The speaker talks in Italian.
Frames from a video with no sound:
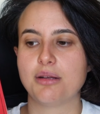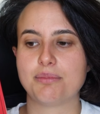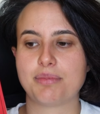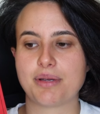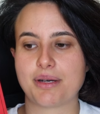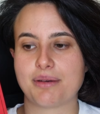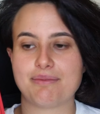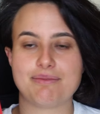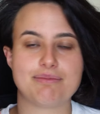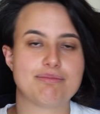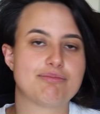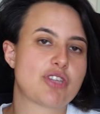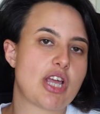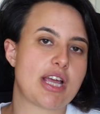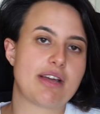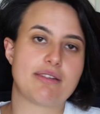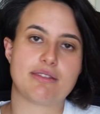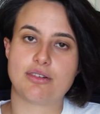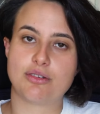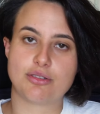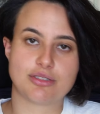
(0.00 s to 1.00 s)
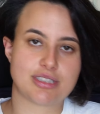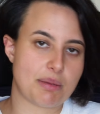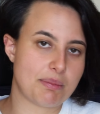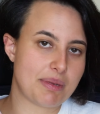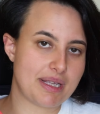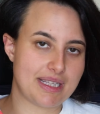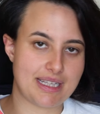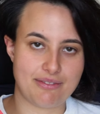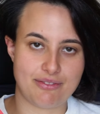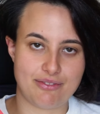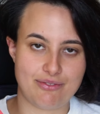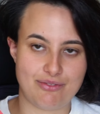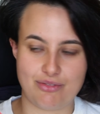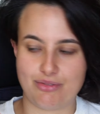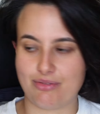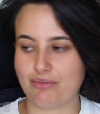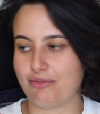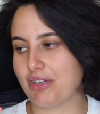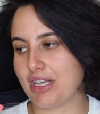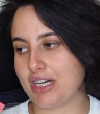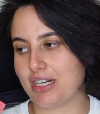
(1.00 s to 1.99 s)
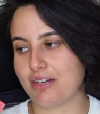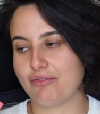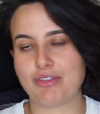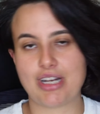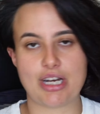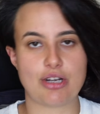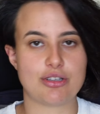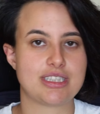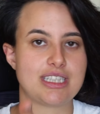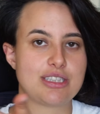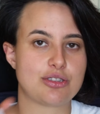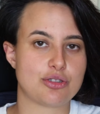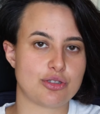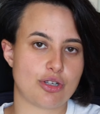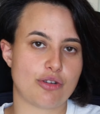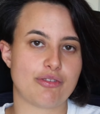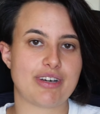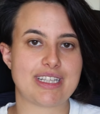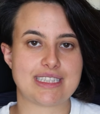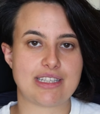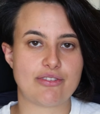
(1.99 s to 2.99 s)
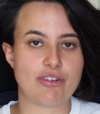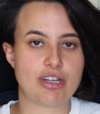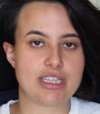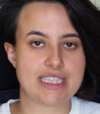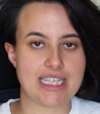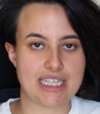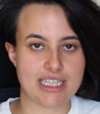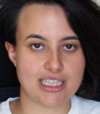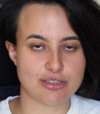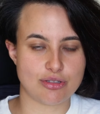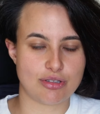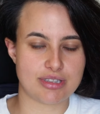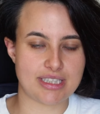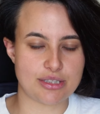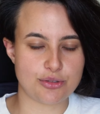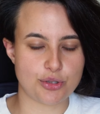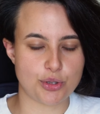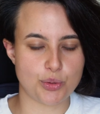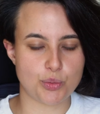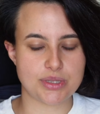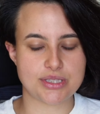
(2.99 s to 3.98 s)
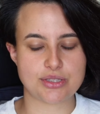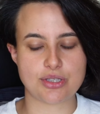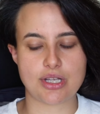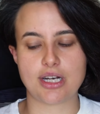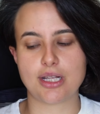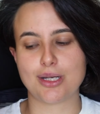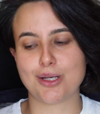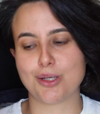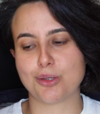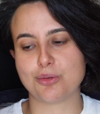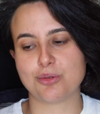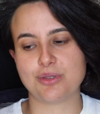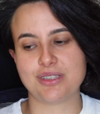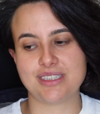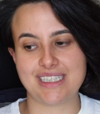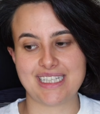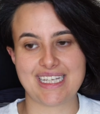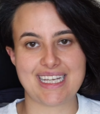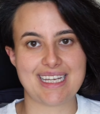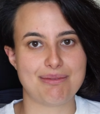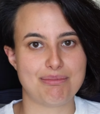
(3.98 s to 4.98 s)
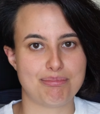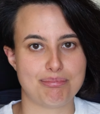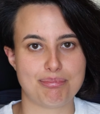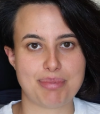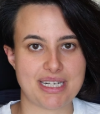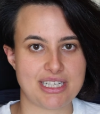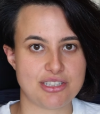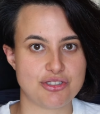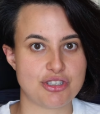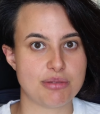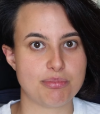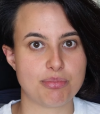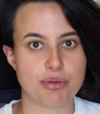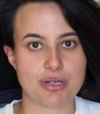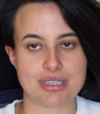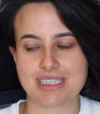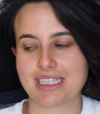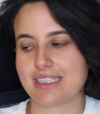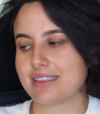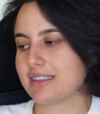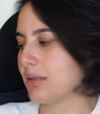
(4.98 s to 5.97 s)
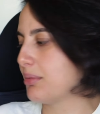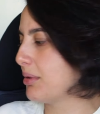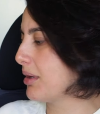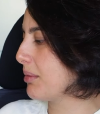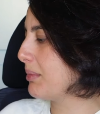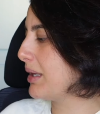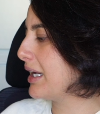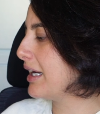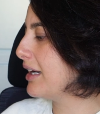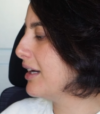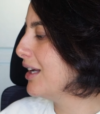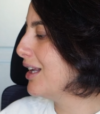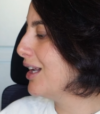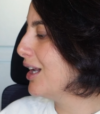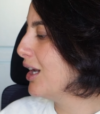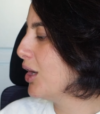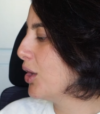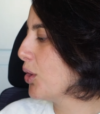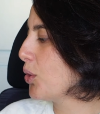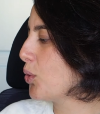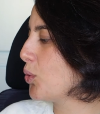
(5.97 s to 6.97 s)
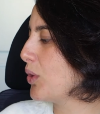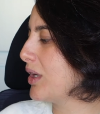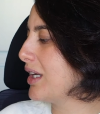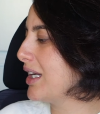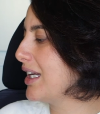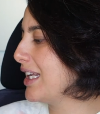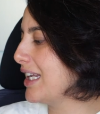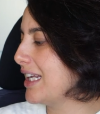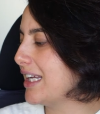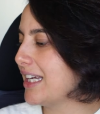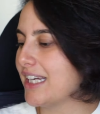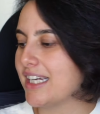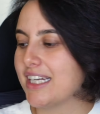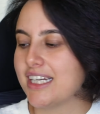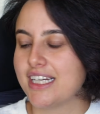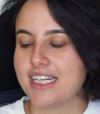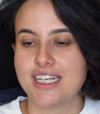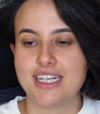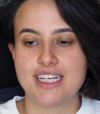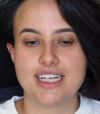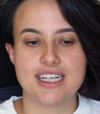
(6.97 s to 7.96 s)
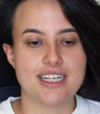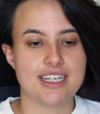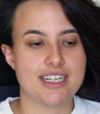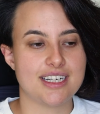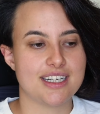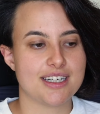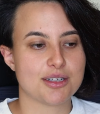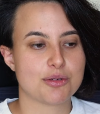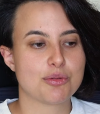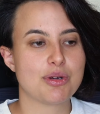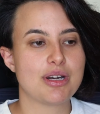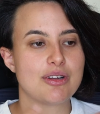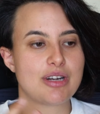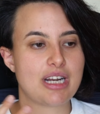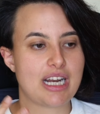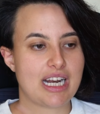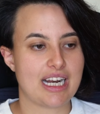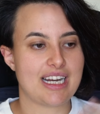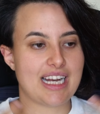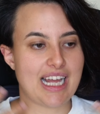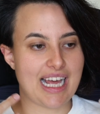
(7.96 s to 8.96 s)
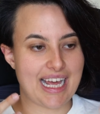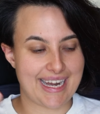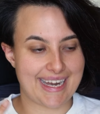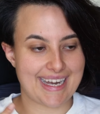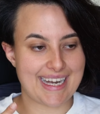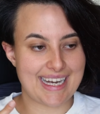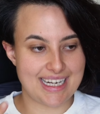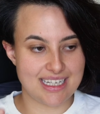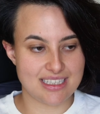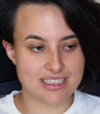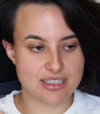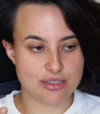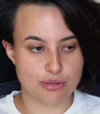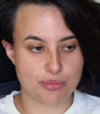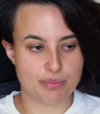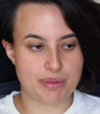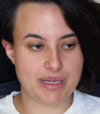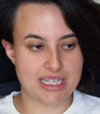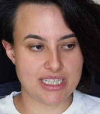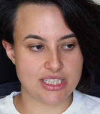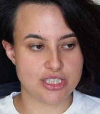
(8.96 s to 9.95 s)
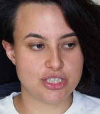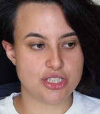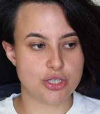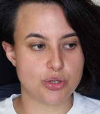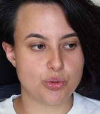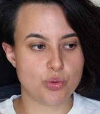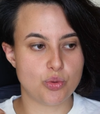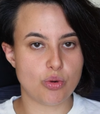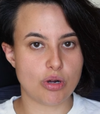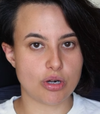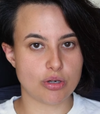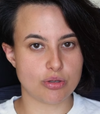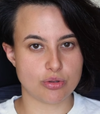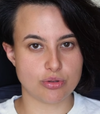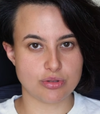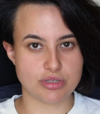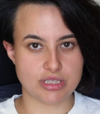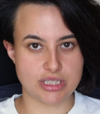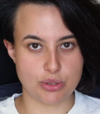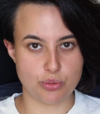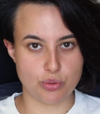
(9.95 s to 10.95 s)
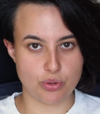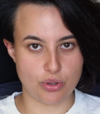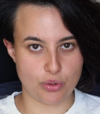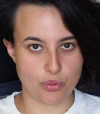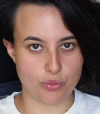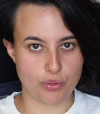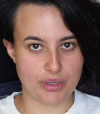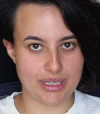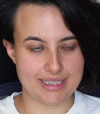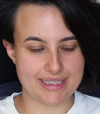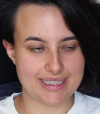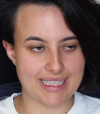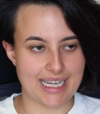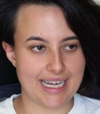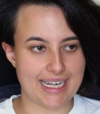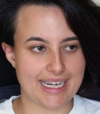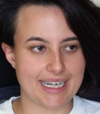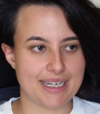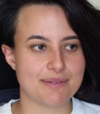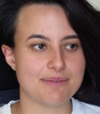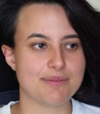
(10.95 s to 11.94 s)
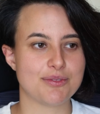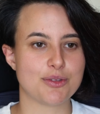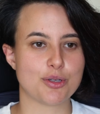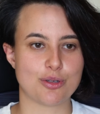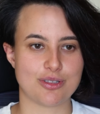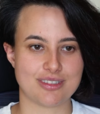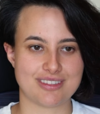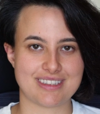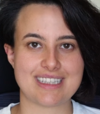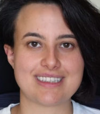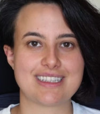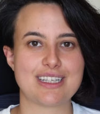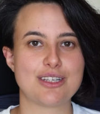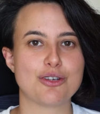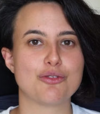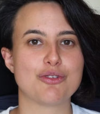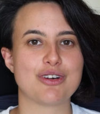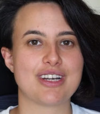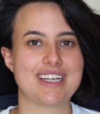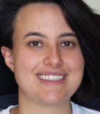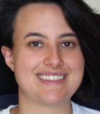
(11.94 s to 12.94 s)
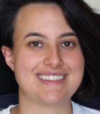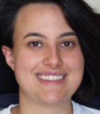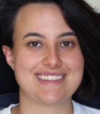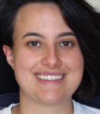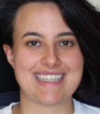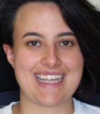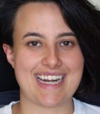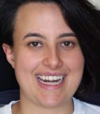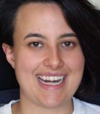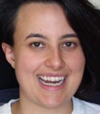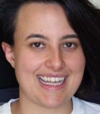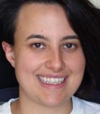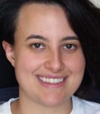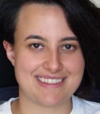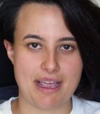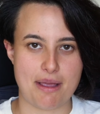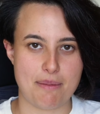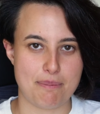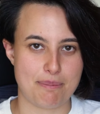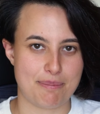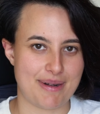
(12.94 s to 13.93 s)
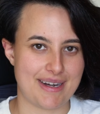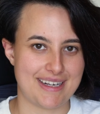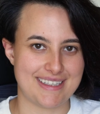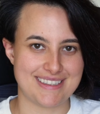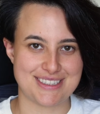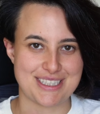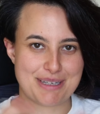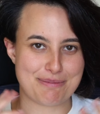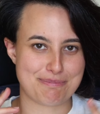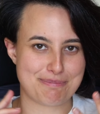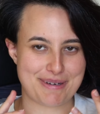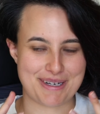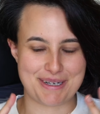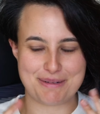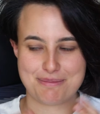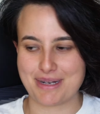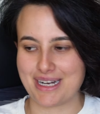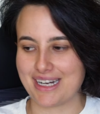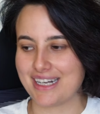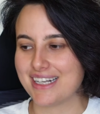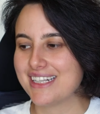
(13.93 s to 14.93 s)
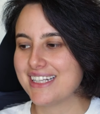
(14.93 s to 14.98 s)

per, cioè, lo sapete, mm, ve, ve l'ho detto 90 volte anche soltanto in questo LL lunedì che Parigi è importante per me, quindi eh, quello ha reso Parigi un luogo non sicuro in cui andare, nonostante io volessi stare là sempre, già prima.